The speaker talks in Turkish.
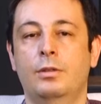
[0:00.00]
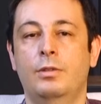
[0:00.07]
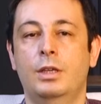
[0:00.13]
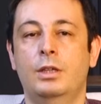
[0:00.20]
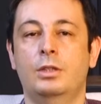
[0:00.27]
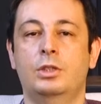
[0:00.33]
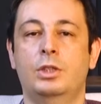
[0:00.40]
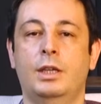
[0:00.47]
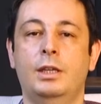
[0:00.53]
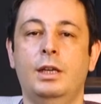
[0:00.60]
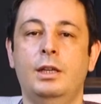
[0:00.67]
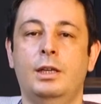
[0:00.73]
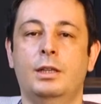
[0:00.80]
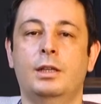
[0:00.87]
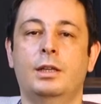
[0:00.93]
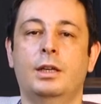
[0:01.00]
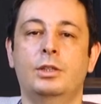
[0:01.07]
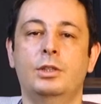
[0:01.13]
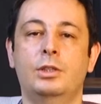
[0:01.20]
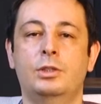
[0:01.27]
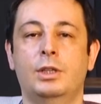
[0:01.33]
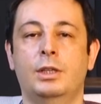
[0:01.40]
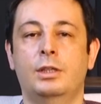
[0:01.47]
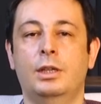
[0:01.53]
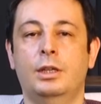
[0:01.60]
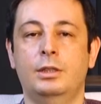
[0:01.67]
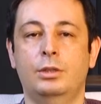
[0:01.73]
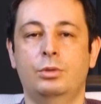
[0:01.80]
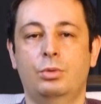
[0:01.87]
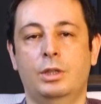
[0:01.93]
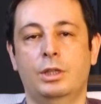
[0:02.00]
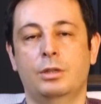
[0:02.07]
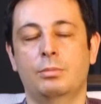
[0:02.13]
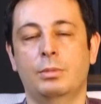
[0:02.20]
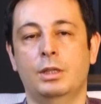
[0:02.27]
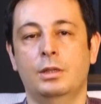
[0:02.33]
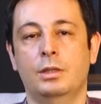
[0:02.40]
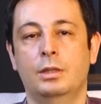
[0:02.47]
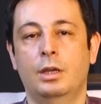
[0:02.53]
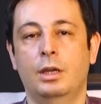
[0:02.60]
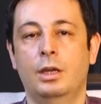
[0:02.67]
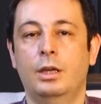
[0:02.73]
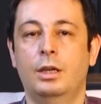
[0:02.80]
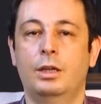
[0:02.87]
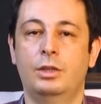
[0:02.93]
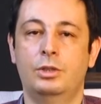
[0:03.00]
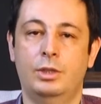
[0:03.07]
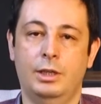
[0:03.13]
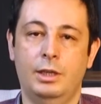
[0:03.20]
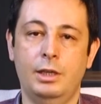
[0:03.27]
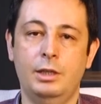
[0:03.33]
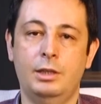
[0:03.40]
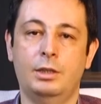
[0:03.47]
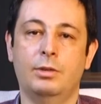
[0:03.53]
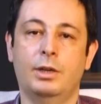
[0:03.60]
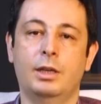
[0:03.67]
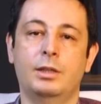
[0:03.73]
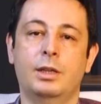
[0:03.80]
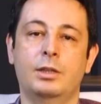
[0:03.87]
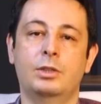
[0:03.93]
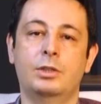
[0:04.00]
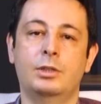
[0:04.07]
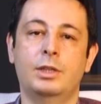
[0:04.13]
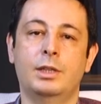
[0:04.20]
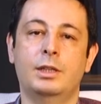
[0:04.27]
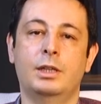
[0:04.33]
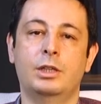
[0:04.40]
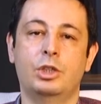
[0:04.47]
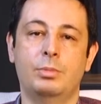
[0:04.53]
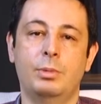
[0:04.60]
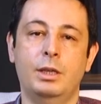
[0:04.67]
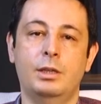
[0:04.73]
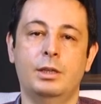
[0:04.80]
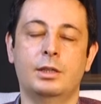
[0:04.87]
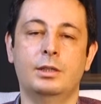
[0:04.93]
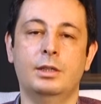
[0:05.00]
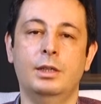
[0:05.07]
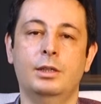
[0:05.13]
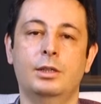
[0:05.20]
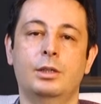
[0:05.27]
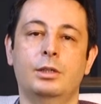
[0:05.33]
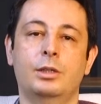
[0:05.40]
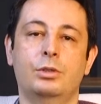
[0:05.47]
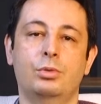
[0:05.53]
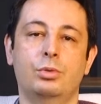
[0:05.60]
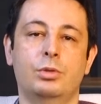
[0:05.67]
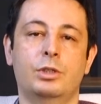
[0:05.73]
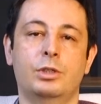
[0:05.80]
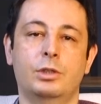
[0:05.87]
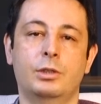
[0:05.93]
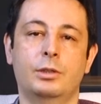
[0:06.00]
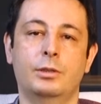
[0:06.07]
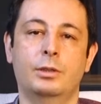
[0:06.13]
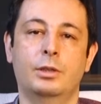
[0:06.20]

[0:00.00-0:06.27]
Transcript: ve şeker eklenen yiyecekler tüketmeyin. Şeker ihtiva eden içecekler içmek yerine su için.